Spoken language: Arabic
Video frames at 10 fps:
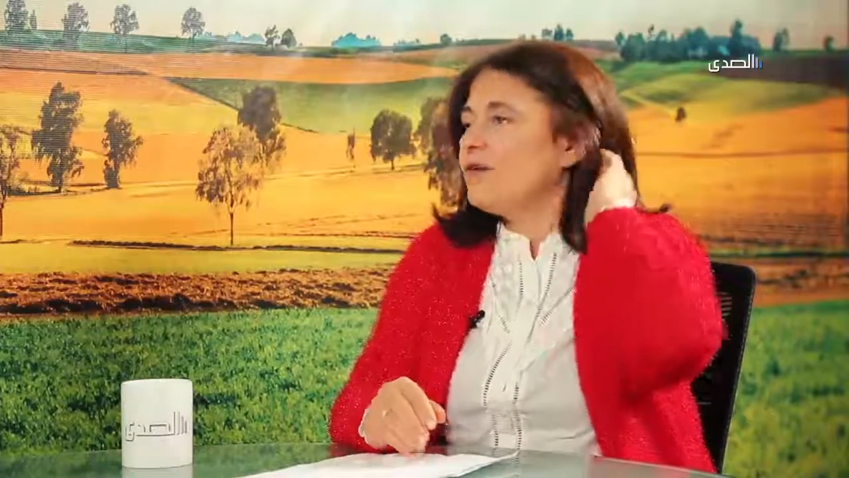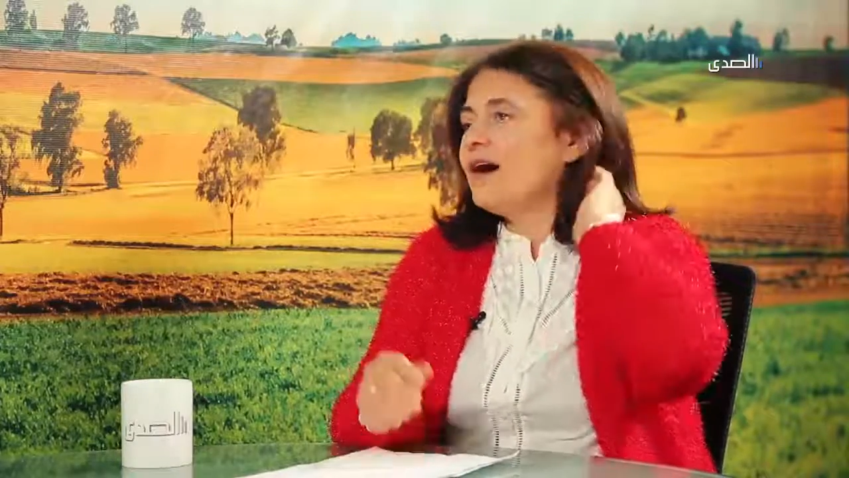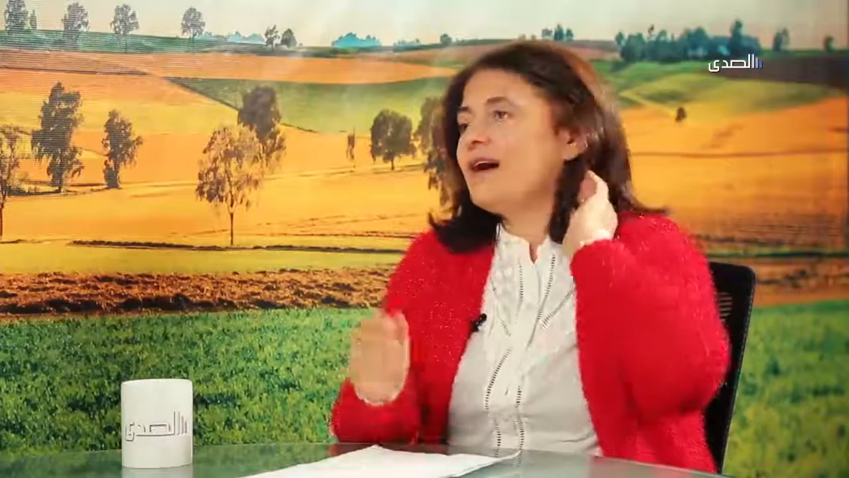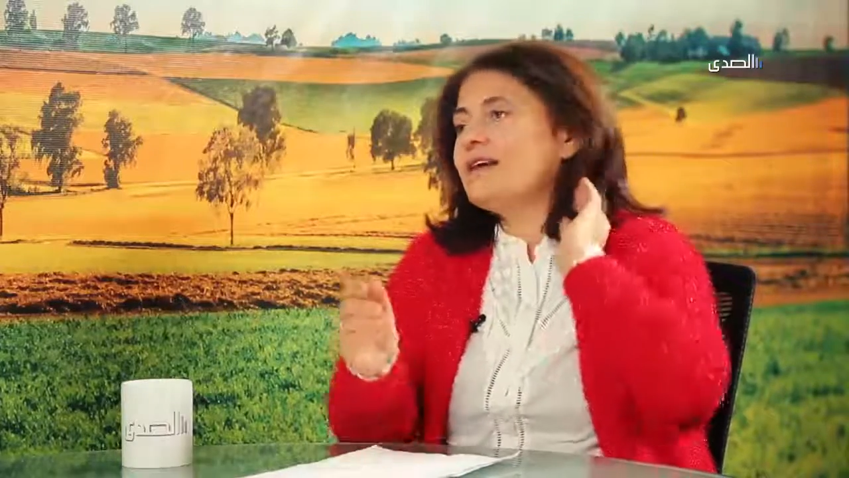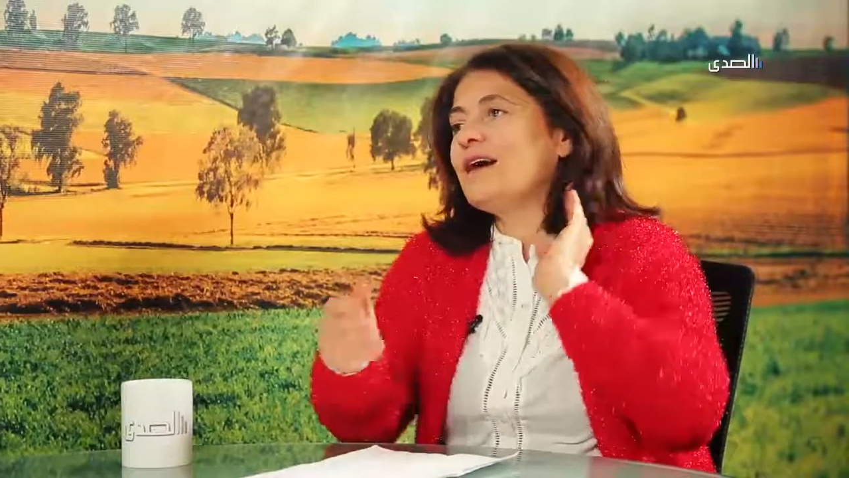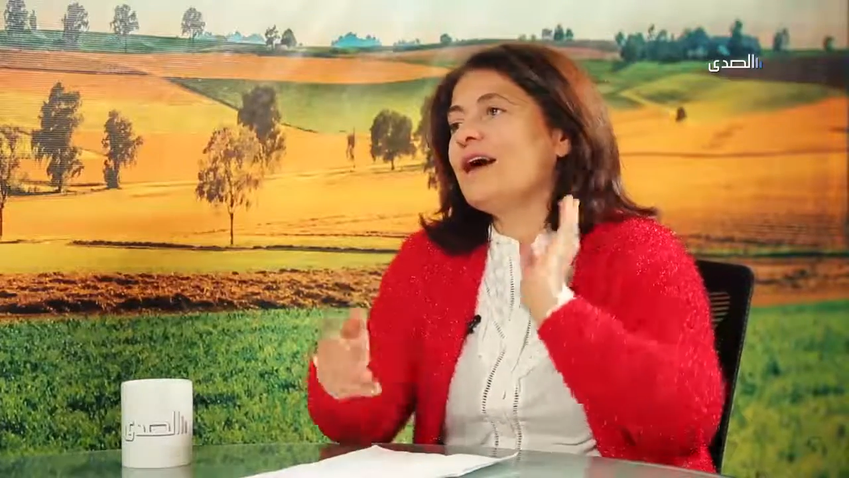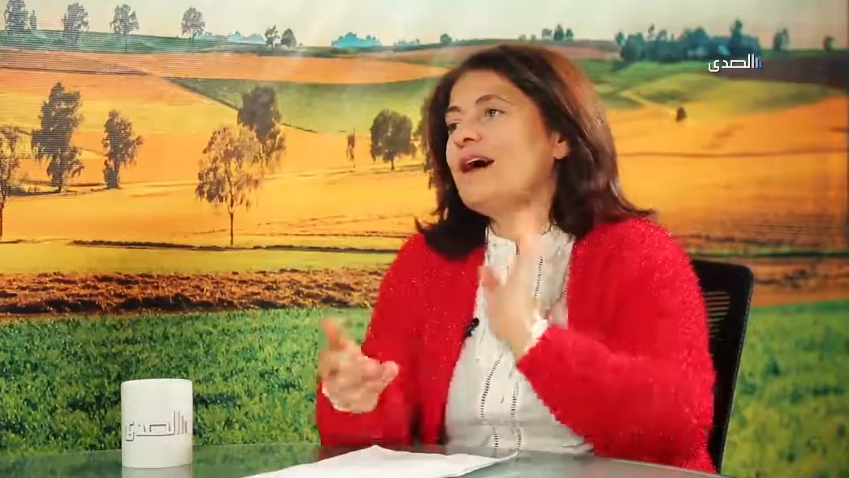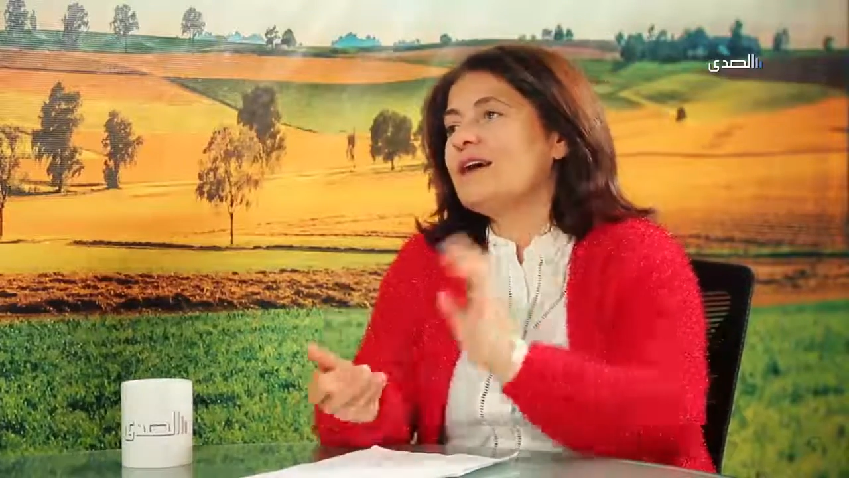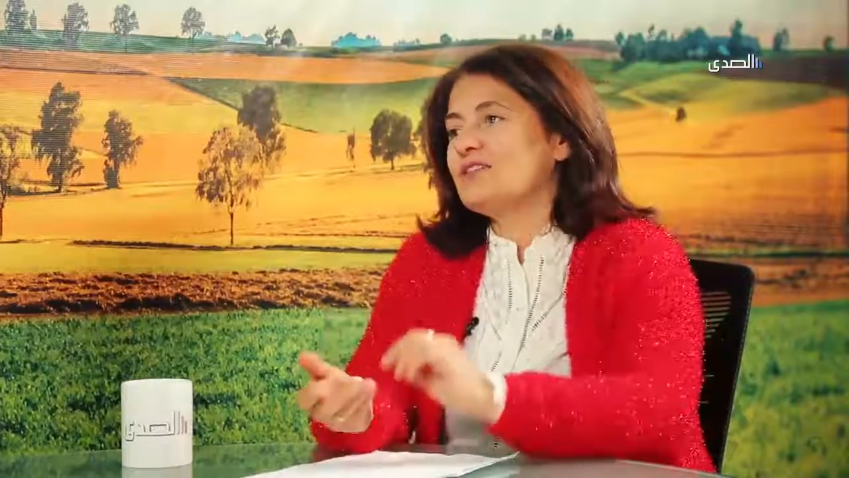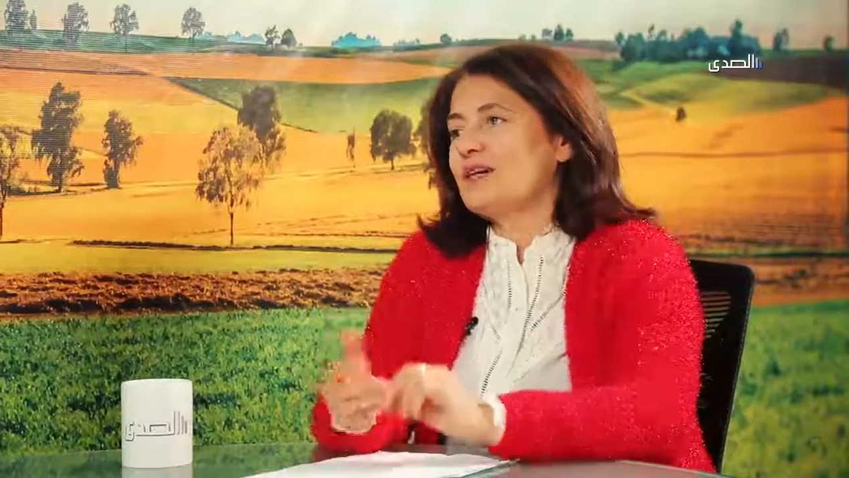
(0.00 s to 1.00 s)

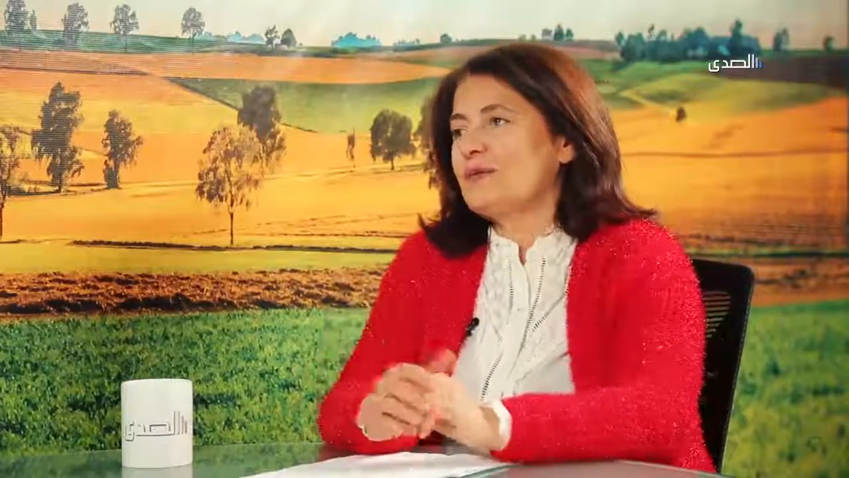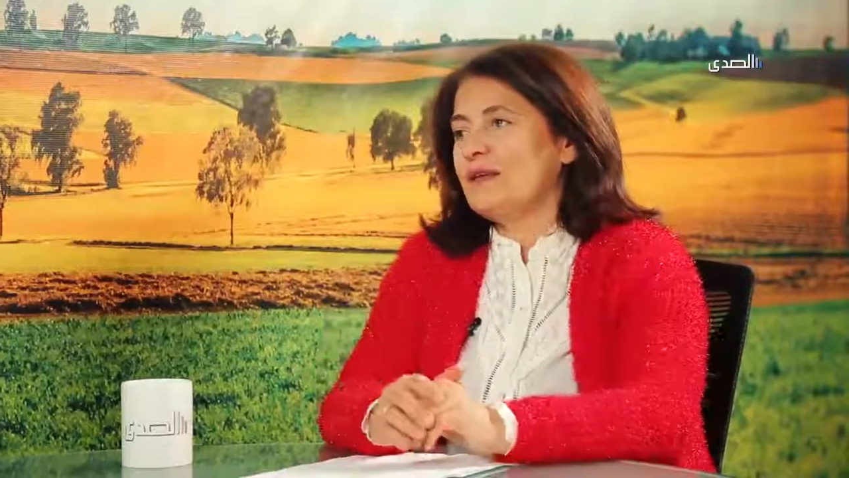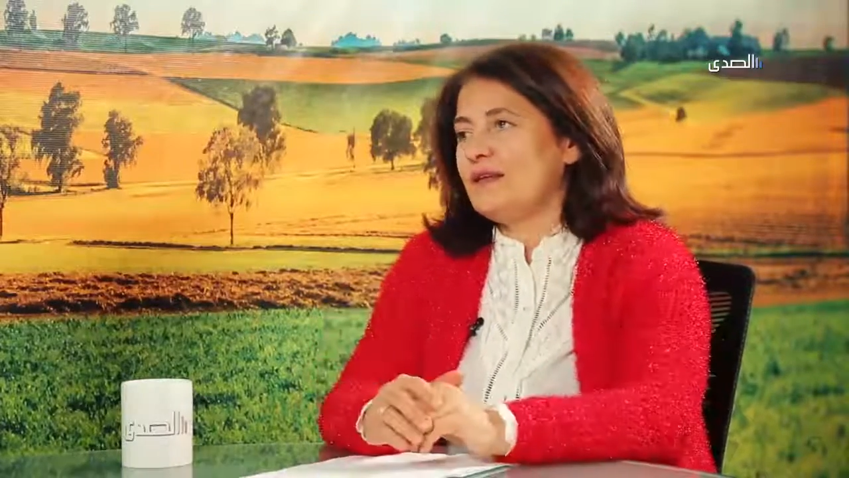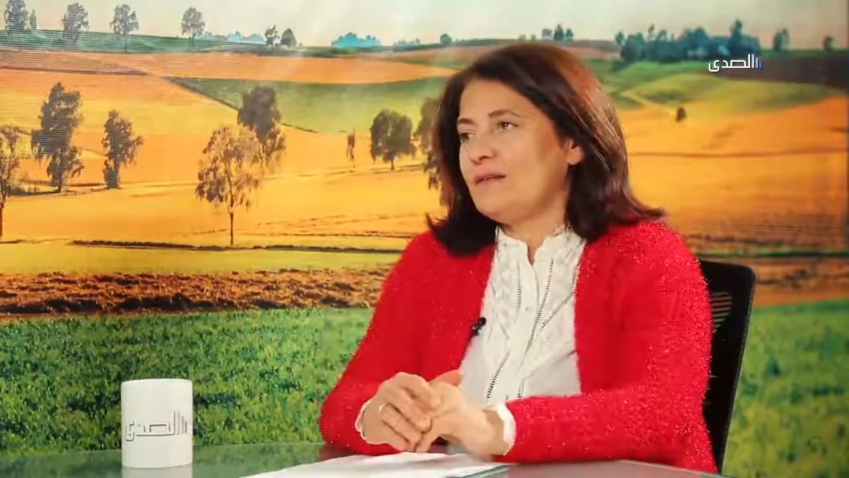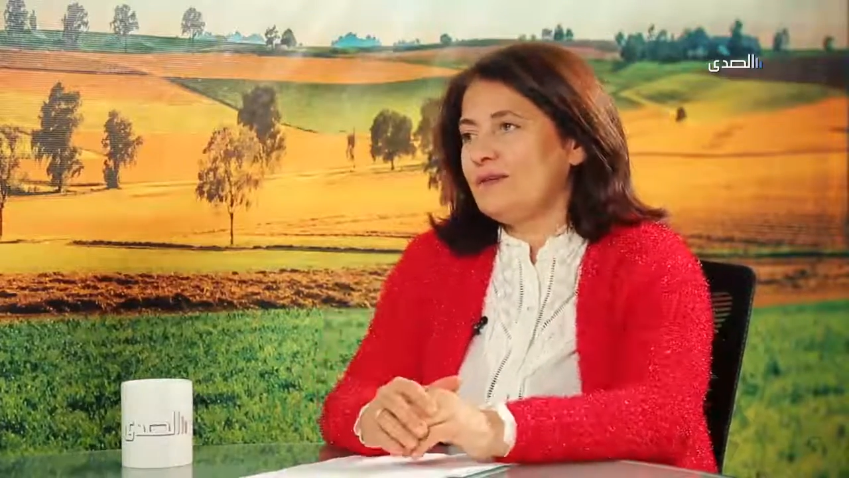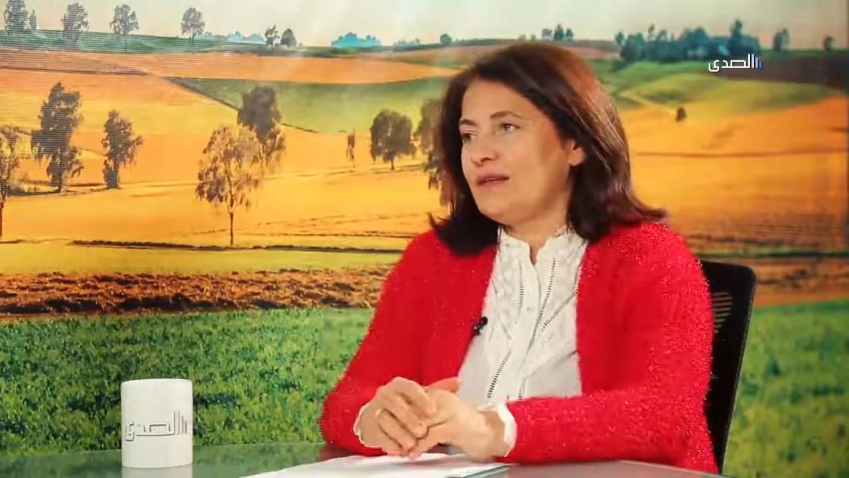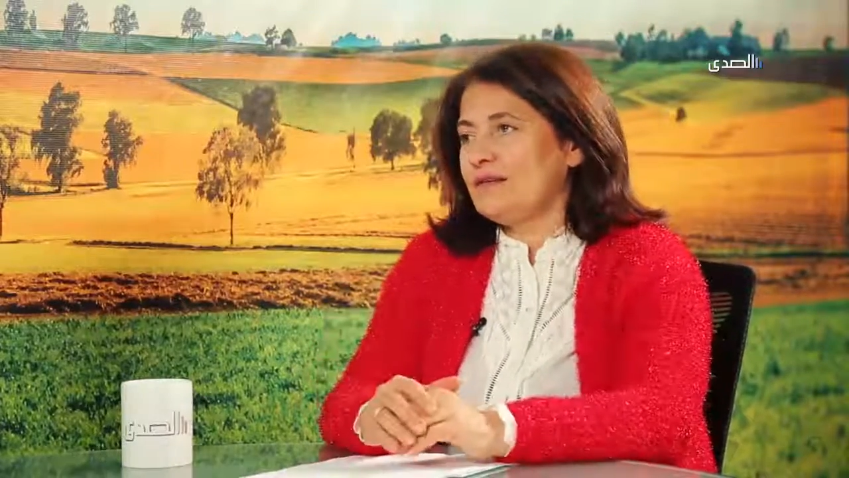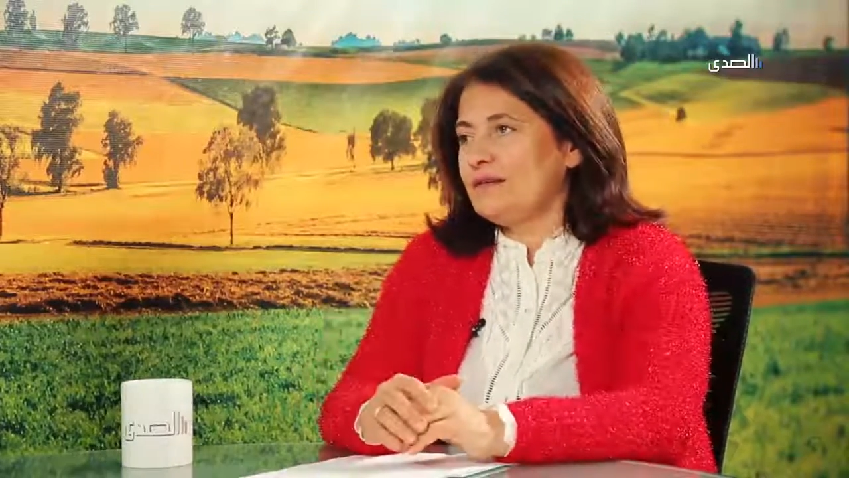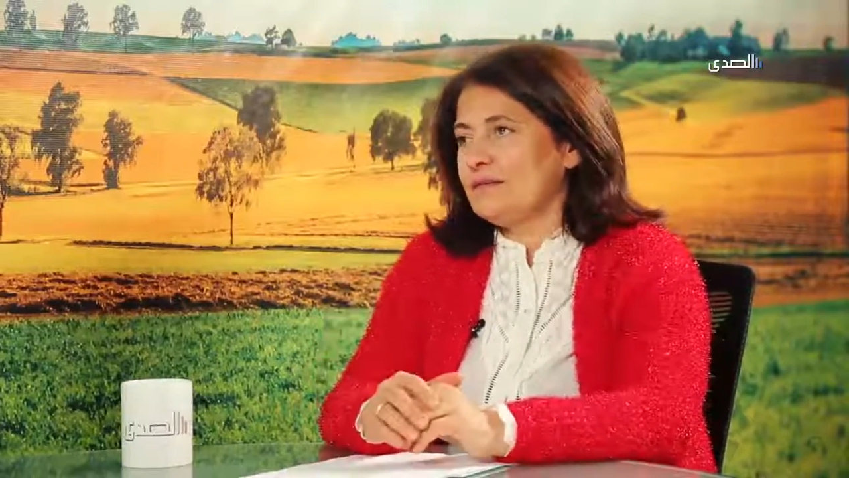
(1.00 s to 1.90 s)
وهذا جمال لبنان